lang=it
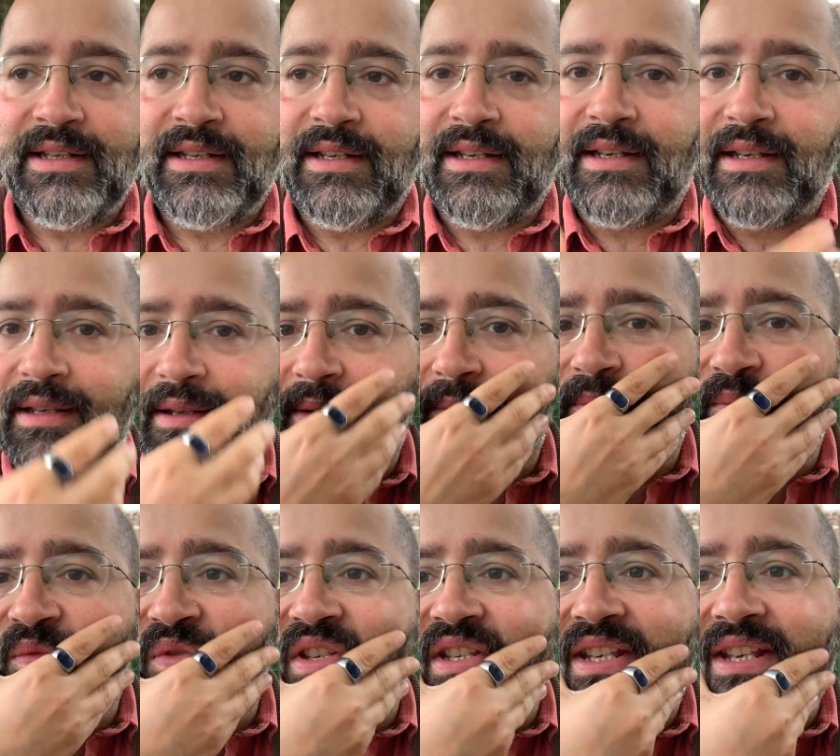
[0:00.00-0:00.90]
eh,
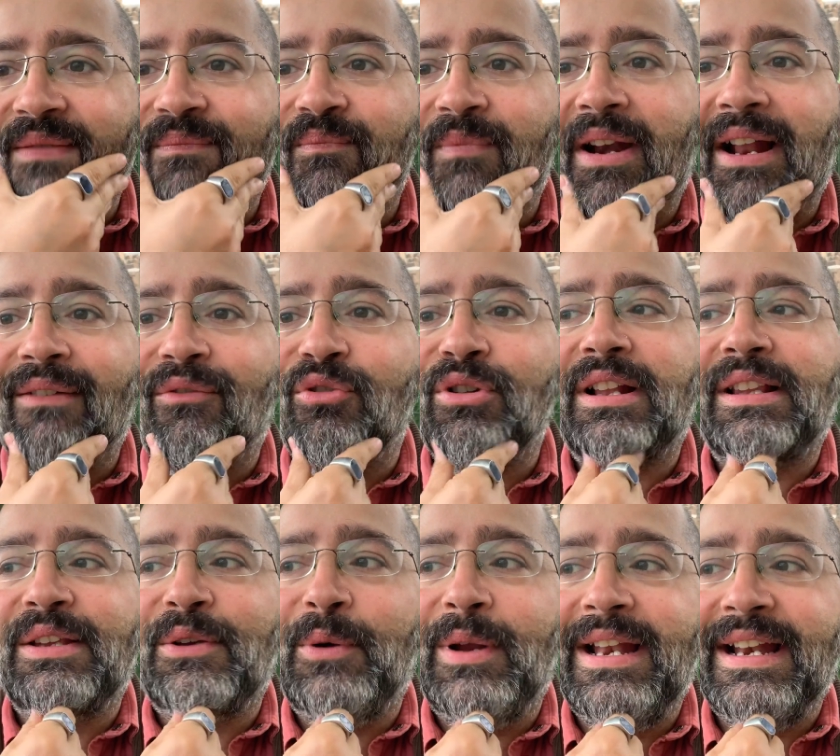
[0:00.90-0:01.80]
sembrava una
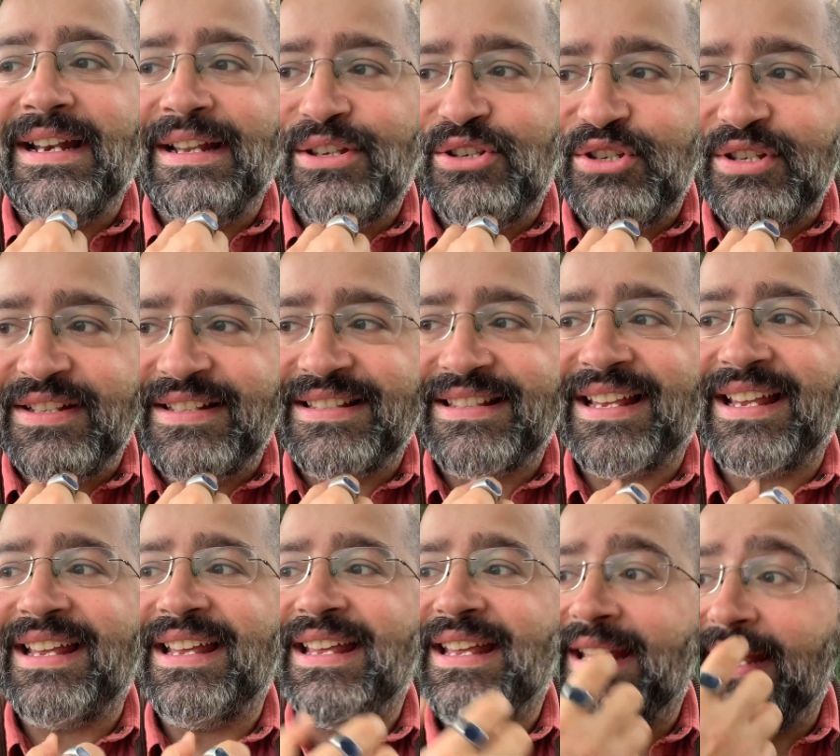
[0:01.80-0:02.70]
di quelle
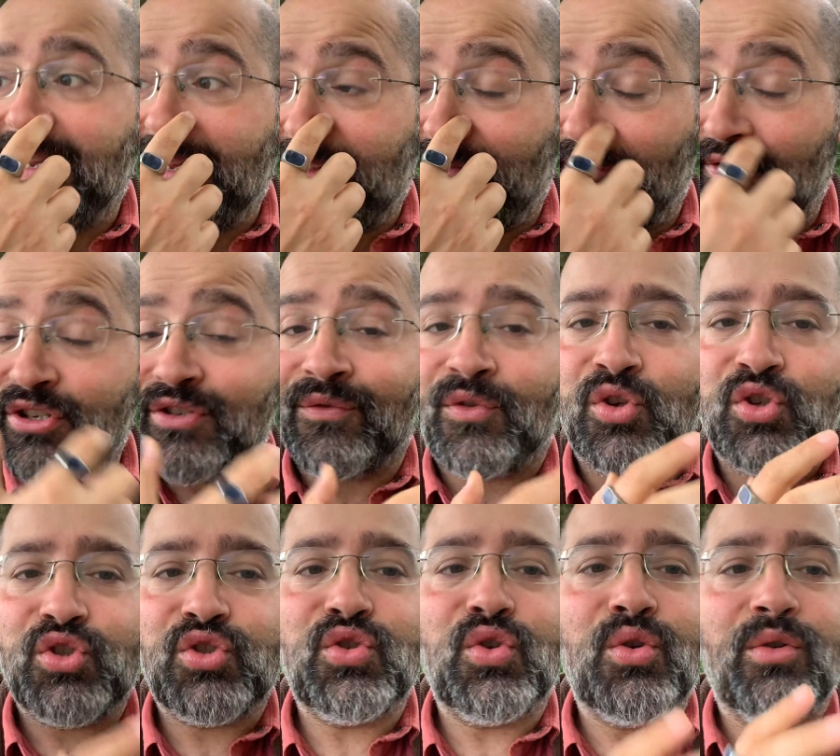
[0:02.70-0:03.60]
registe che facevano
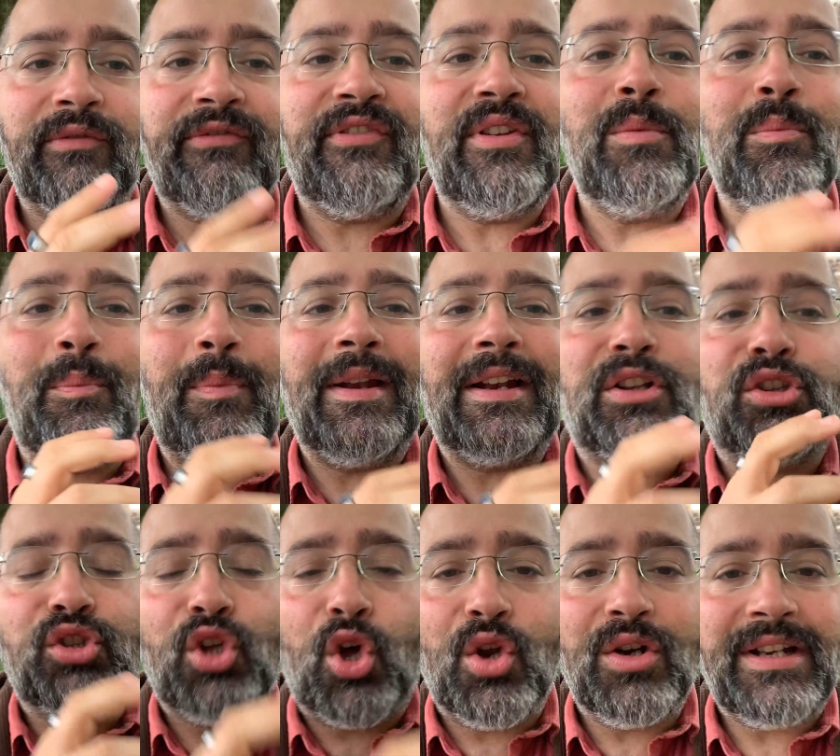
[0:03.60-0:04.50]
solo film per
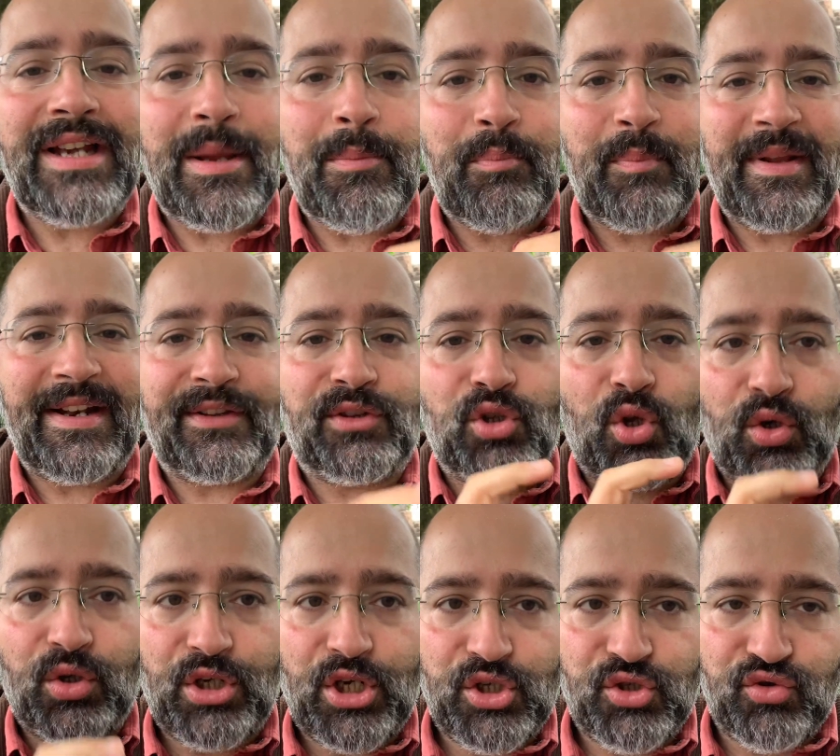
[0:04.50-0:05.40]
donne e per
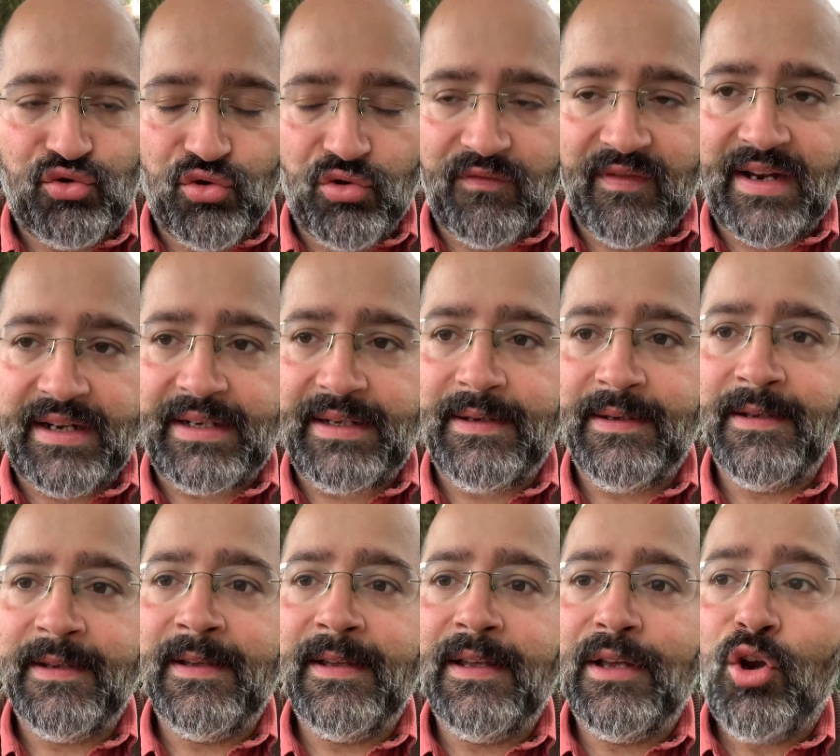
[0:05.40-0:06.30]
donne giovani
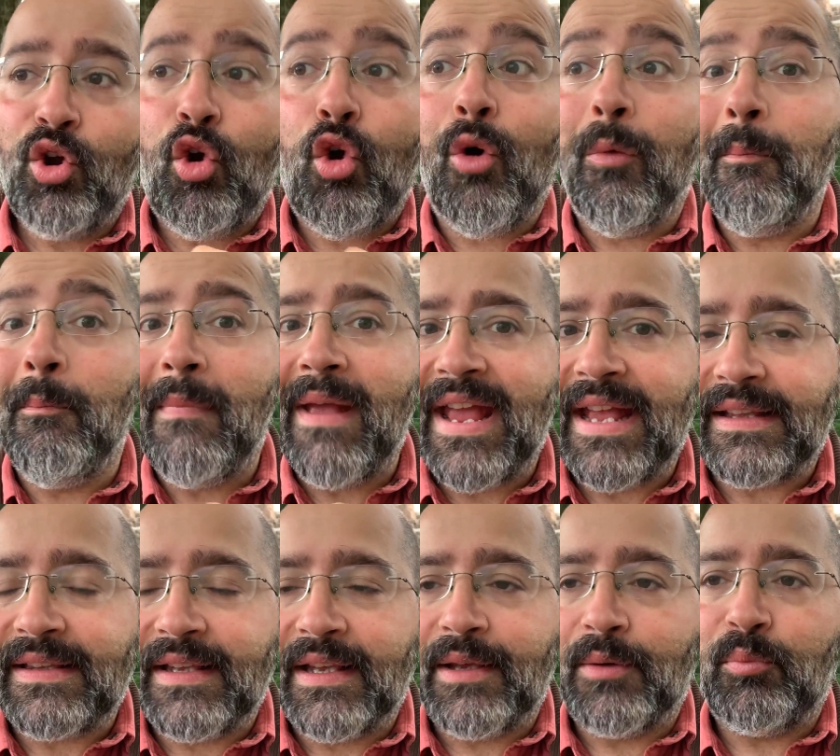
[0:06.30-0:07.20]

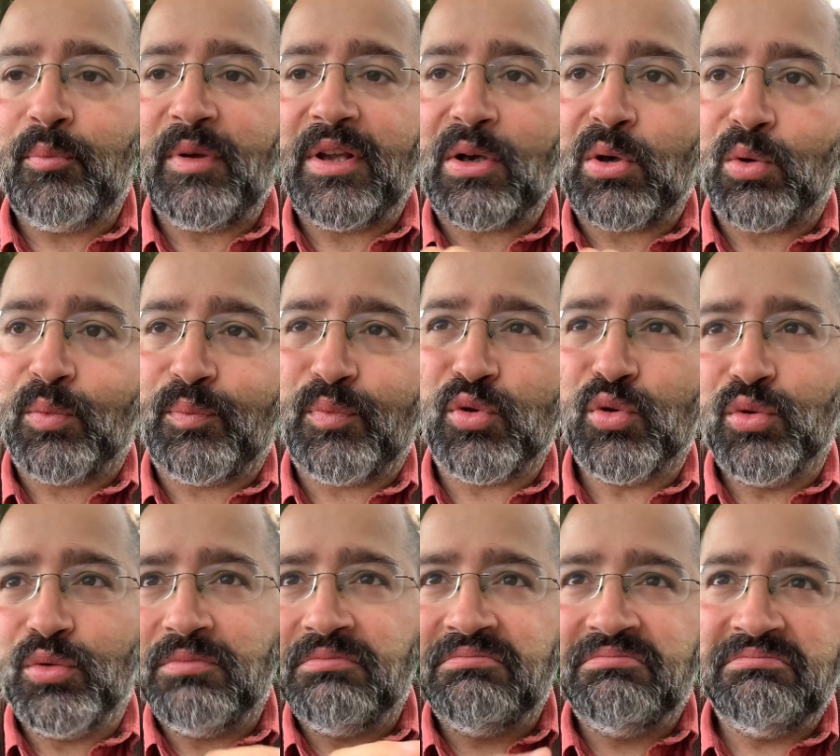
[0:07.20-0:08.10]
commedie per lo
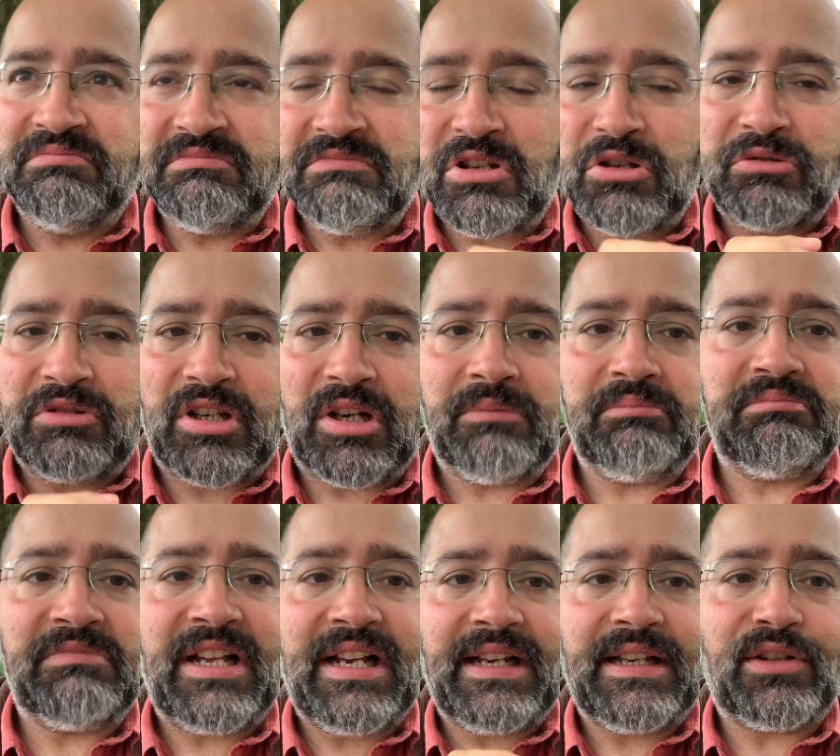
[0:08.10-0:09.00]
più, non tro
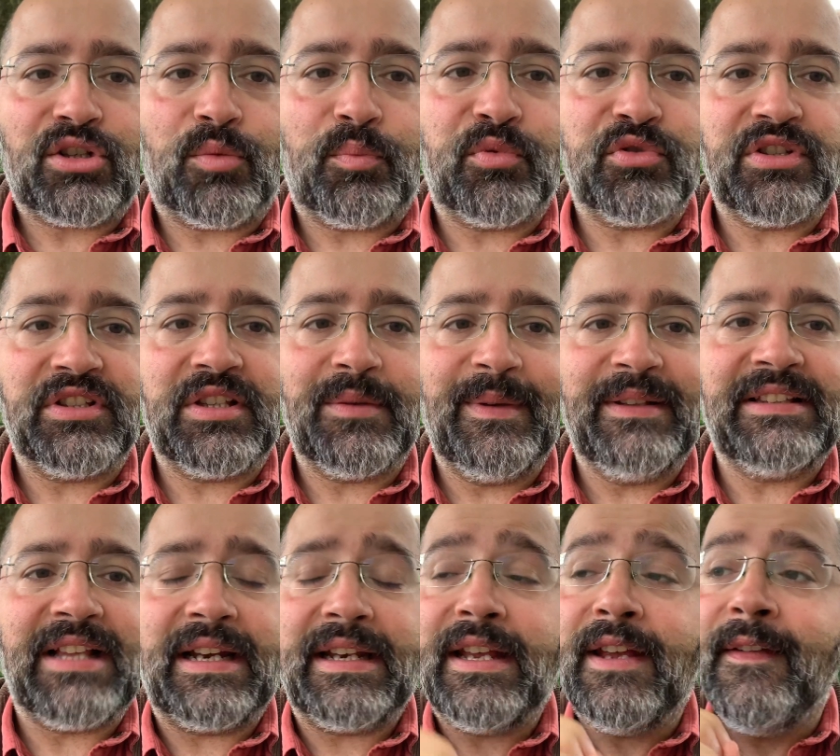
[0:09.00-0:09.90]
neanche troppo
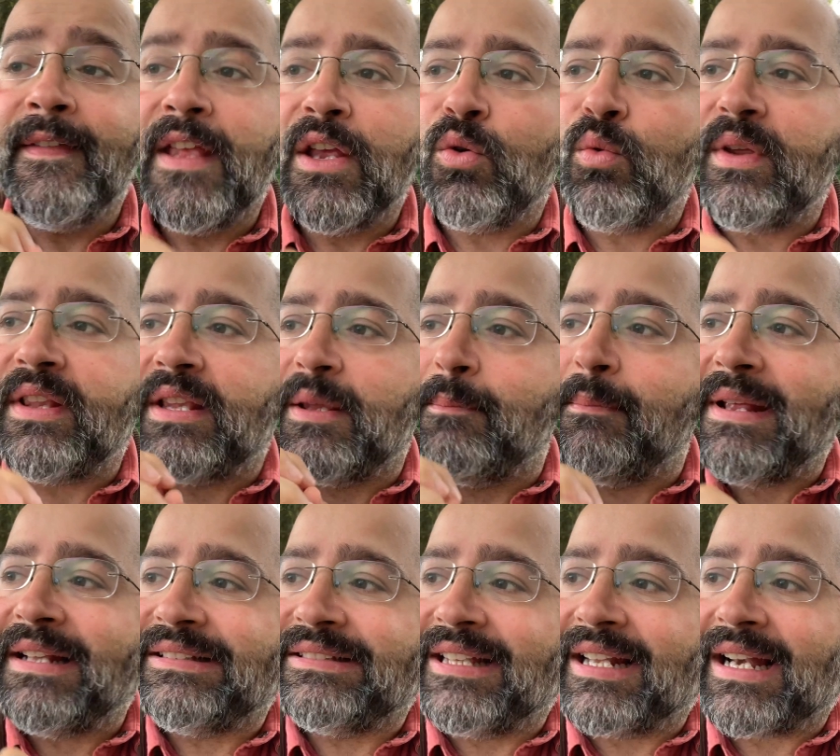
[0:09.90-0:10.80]
sentimentali. Quindi
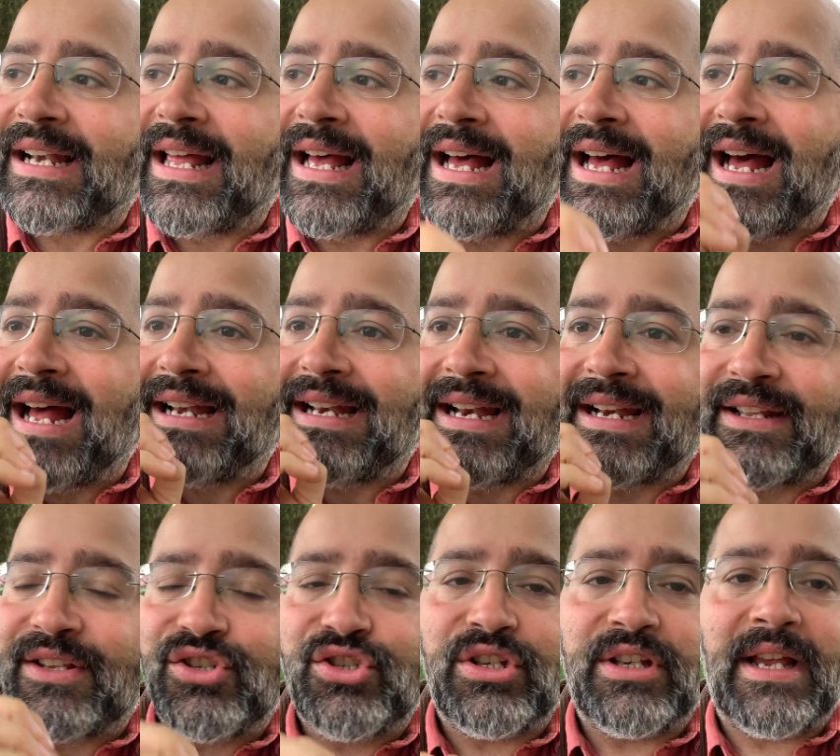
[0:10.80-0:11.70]
metterla alla
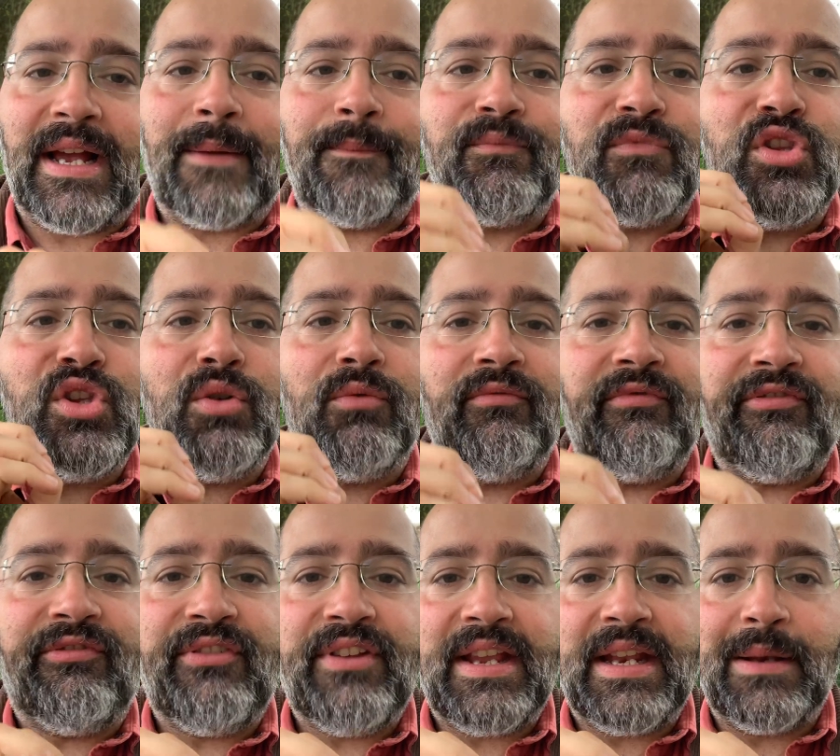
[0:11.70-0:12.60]
regia di un
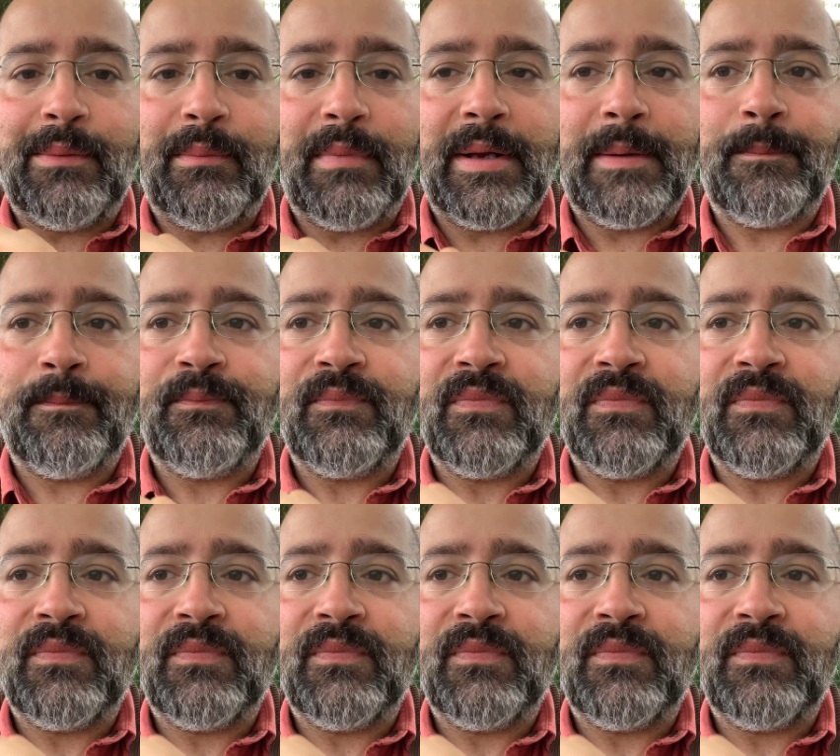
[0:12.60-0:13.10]
film